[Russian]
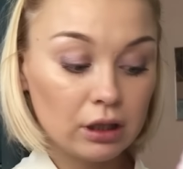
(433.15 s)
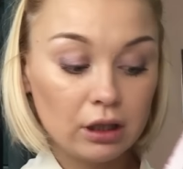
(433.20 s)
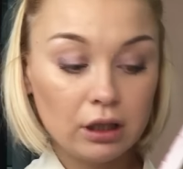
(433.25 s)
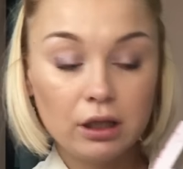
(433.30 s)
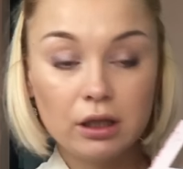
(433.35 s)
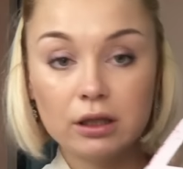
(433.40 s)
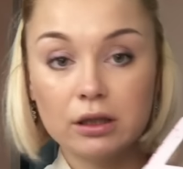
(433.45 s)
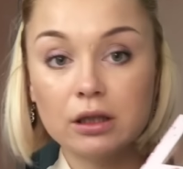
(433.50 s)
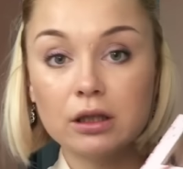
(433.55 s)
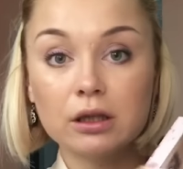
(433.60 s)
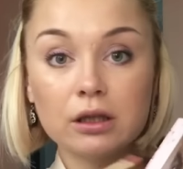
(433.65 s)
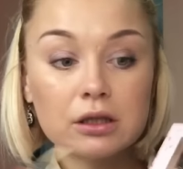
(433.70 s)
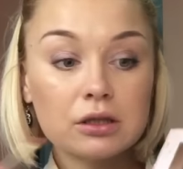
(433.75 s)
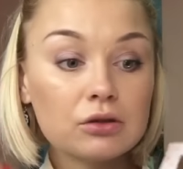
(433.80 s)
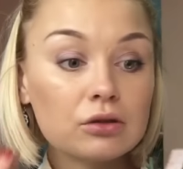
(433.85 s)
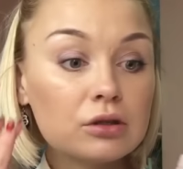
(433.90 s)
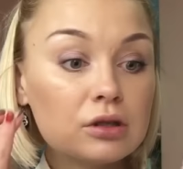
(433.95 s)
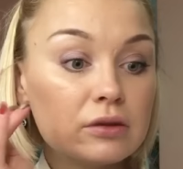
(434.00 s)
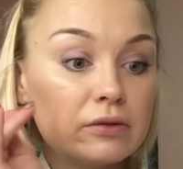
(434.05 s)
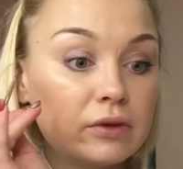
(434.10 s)
и этот
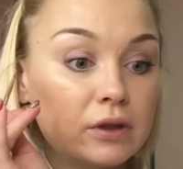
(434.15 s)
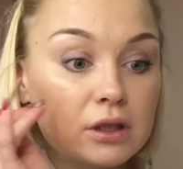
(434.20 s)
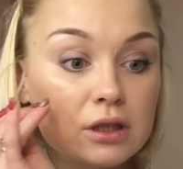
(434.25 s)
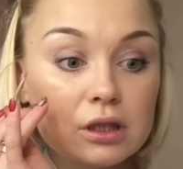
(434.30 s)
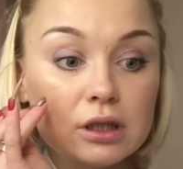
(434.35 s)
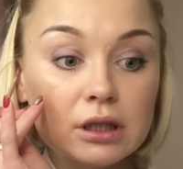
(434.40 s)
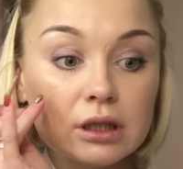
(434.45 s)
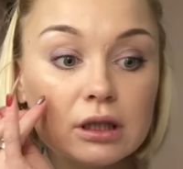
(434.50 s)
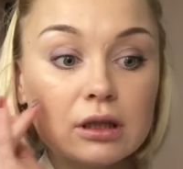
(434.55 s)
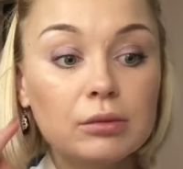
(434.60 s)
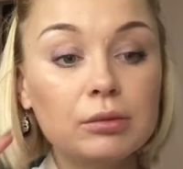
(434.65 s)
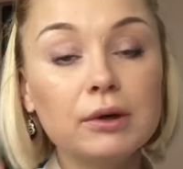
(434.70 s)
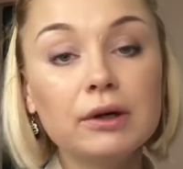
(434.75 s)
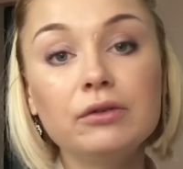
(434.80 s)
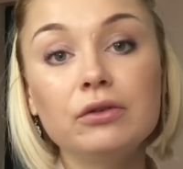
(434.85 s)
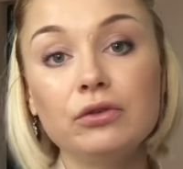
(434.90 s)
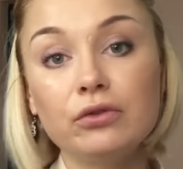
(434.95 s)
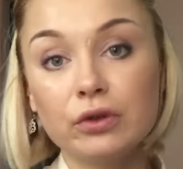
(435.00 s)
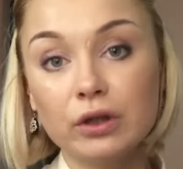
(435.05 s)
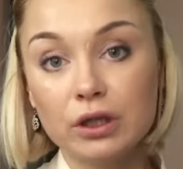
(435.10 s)
лососевый оттенок
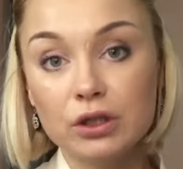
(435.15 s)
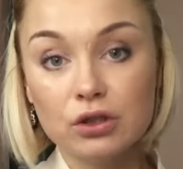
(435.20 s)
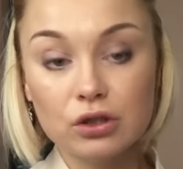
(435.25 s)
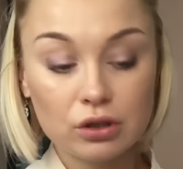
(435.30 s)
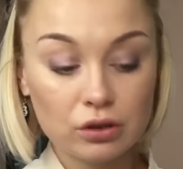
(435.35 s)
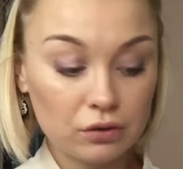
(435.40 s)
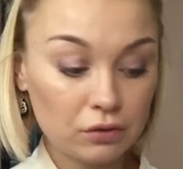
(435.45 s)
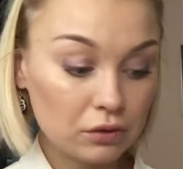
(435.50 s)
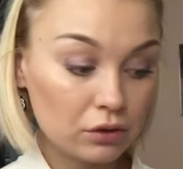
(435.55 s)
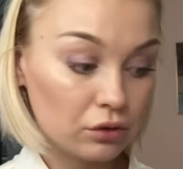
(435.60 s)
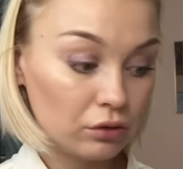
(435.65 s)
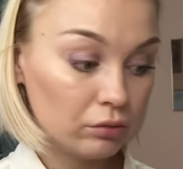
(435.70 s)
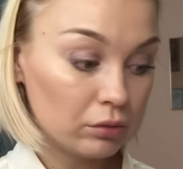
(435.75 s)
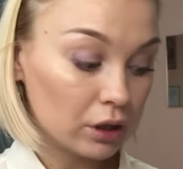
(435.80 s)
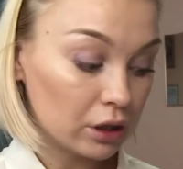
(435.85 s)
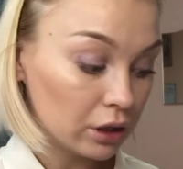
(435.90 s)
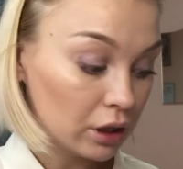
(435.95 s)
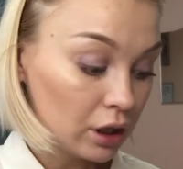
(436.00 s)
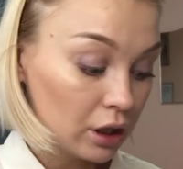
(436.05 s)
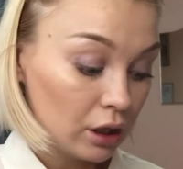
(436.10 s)
добавить в качестве
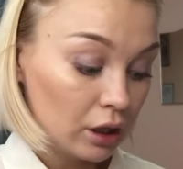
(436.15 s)
румян.